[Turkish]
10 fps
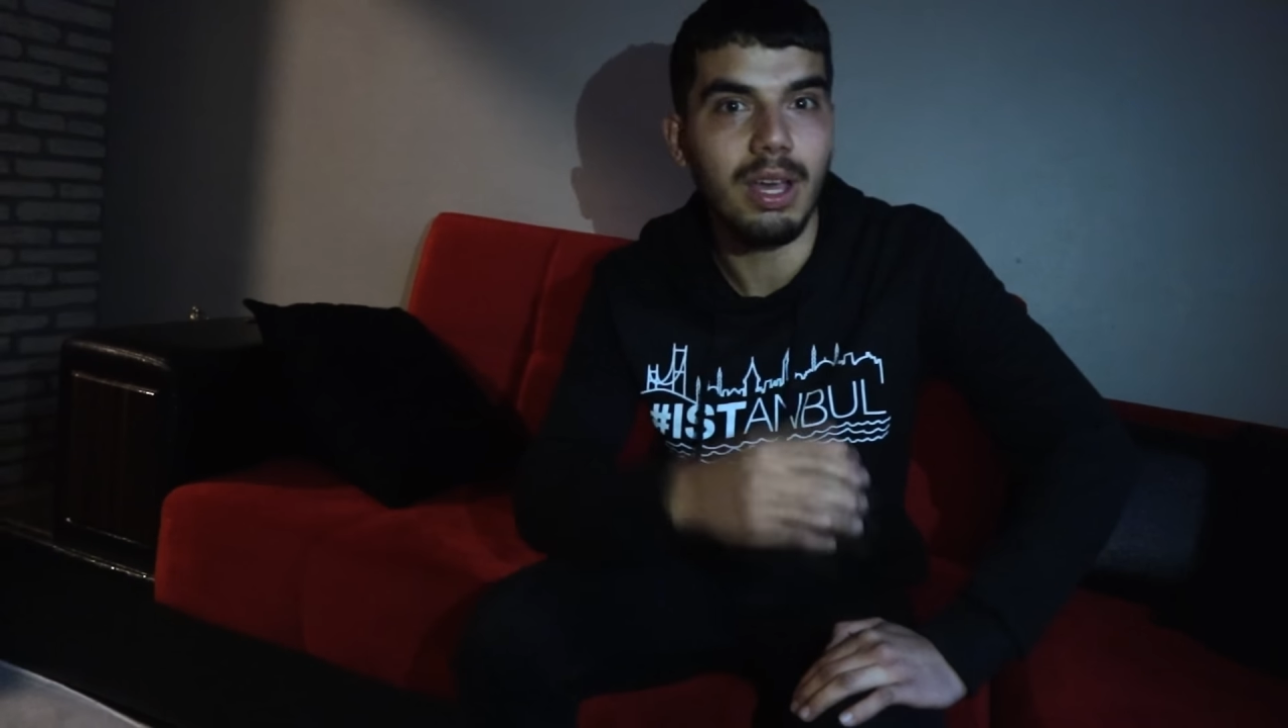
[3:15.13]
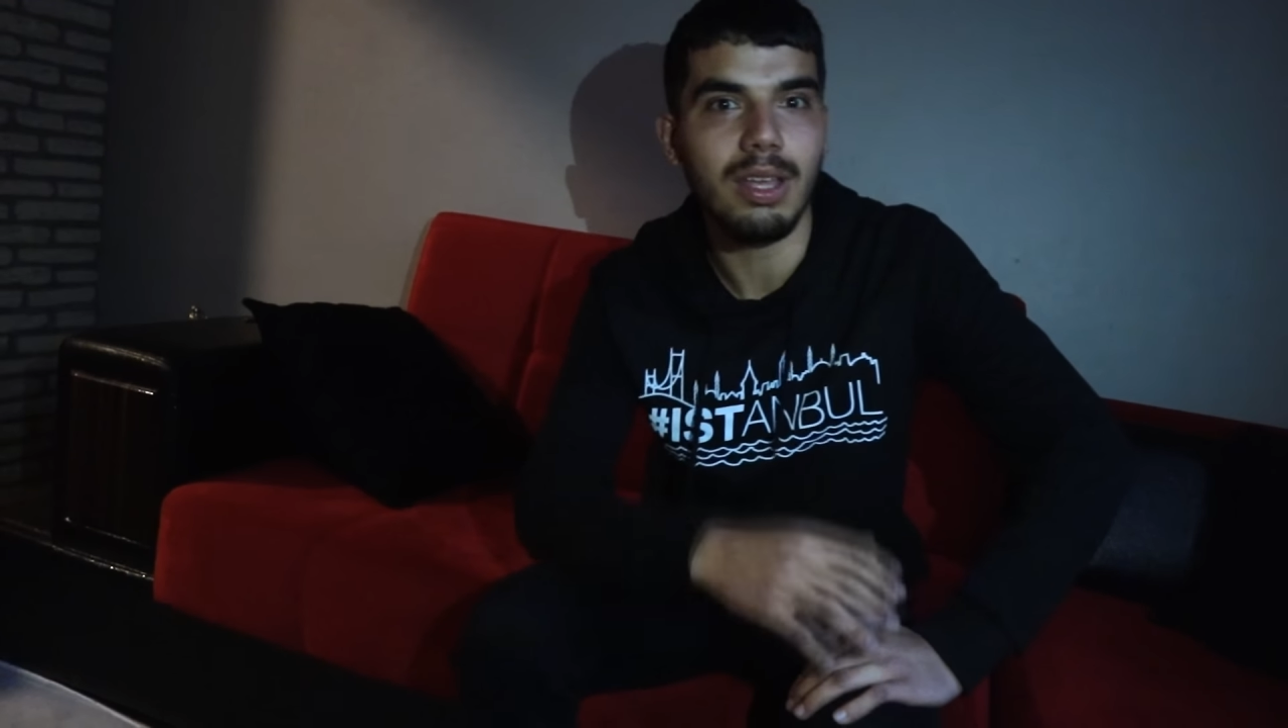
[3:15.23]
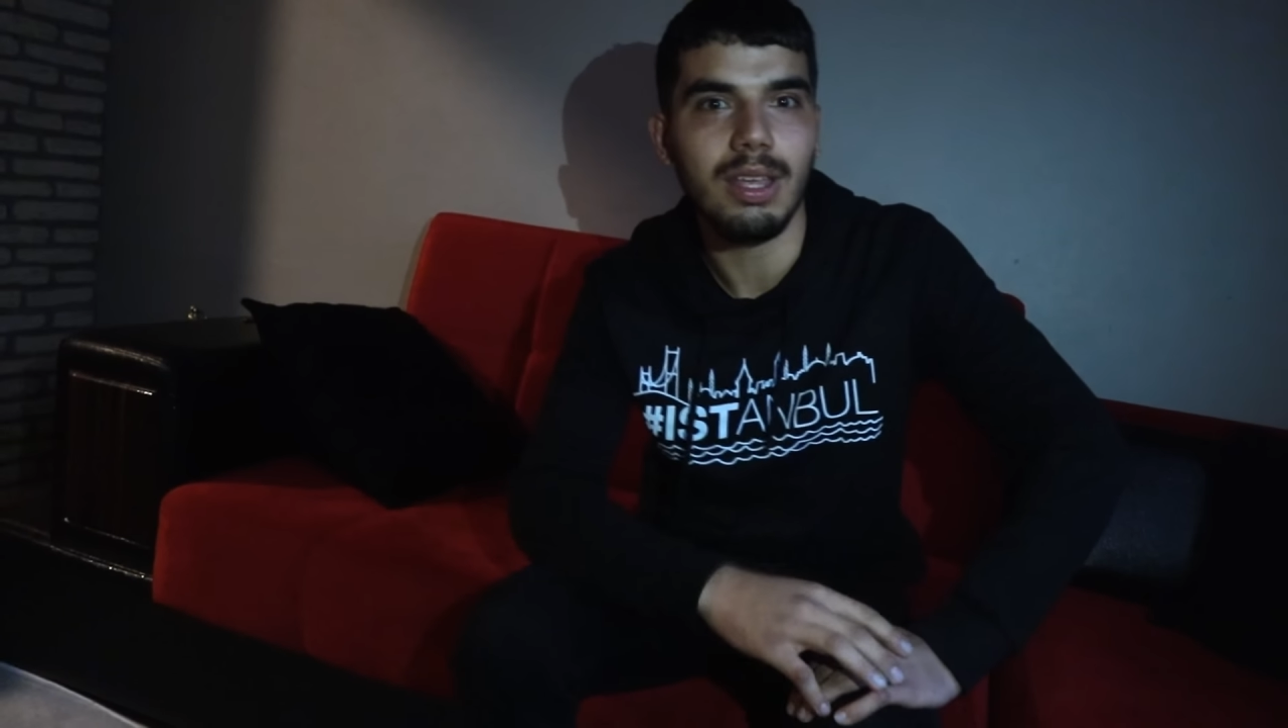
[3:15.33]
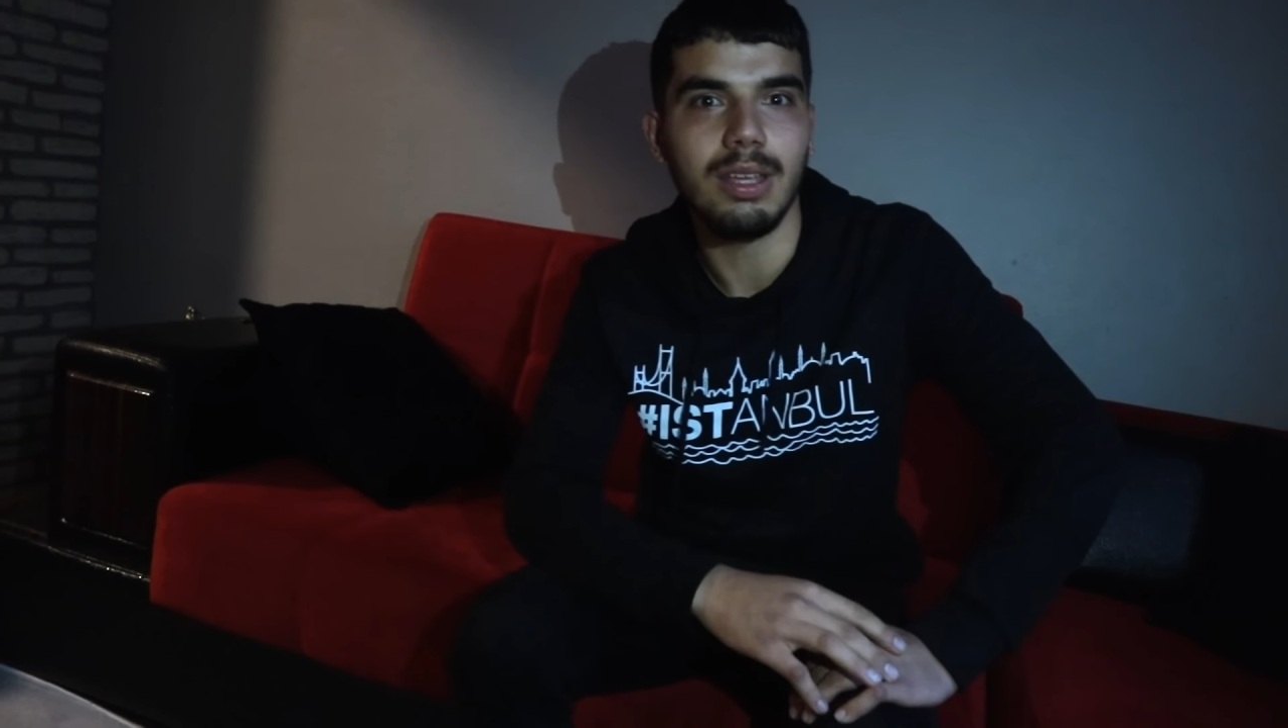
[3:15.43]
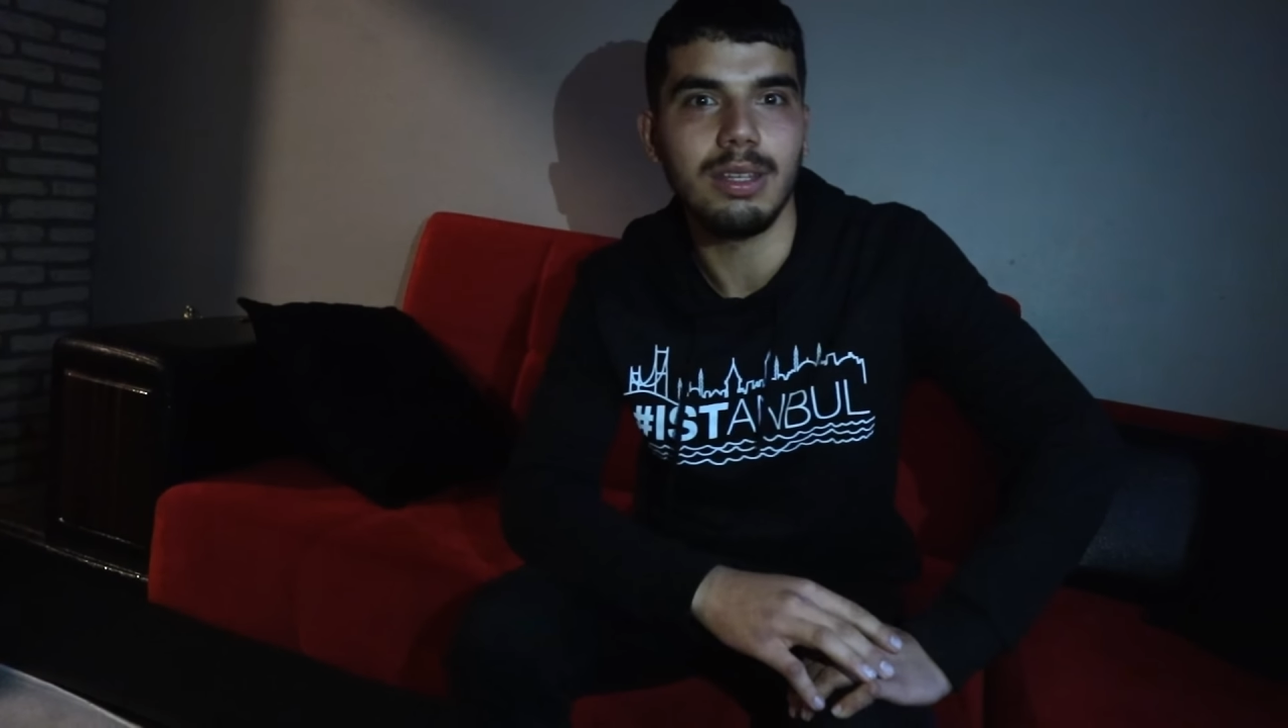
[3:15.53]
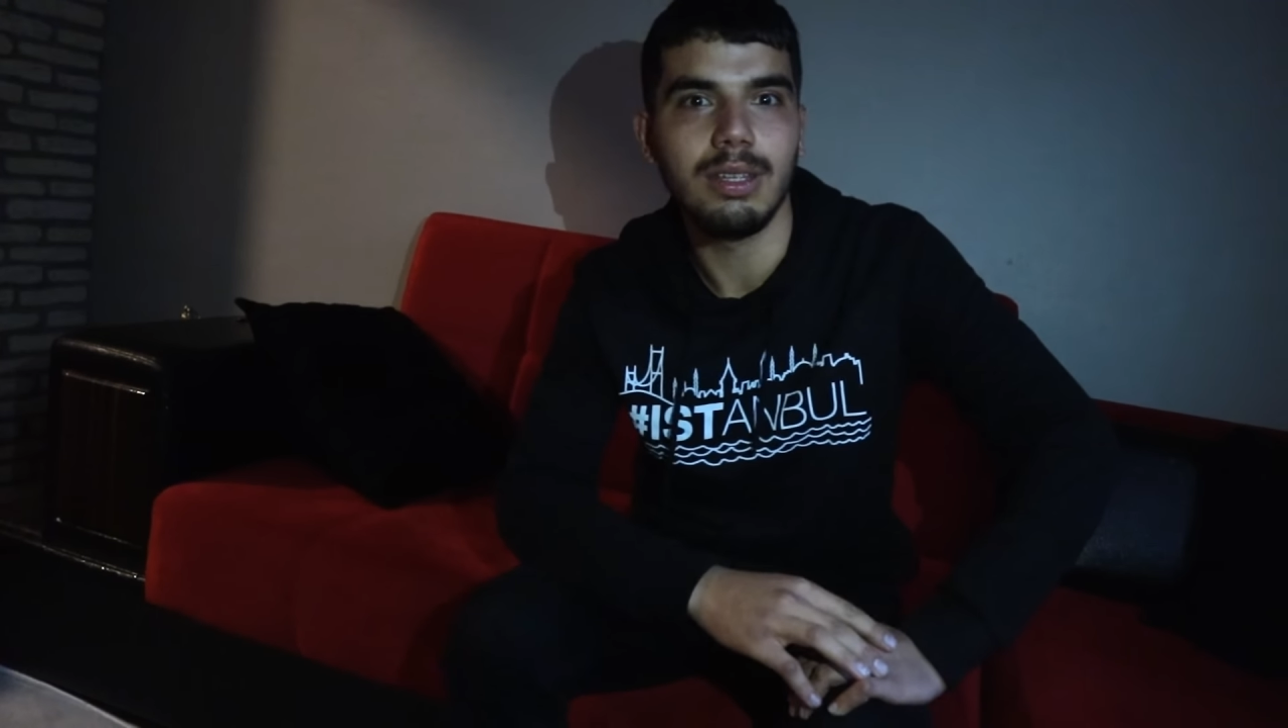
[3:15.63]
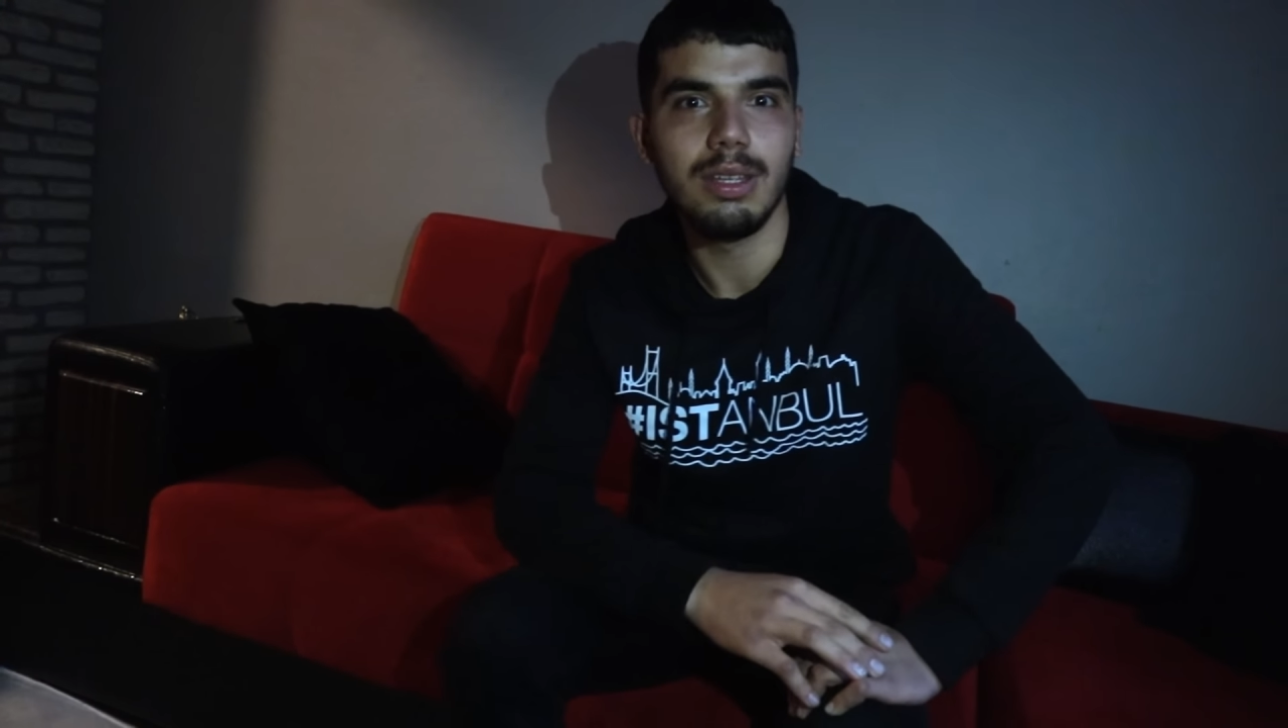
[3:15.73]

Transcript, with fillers: kanka?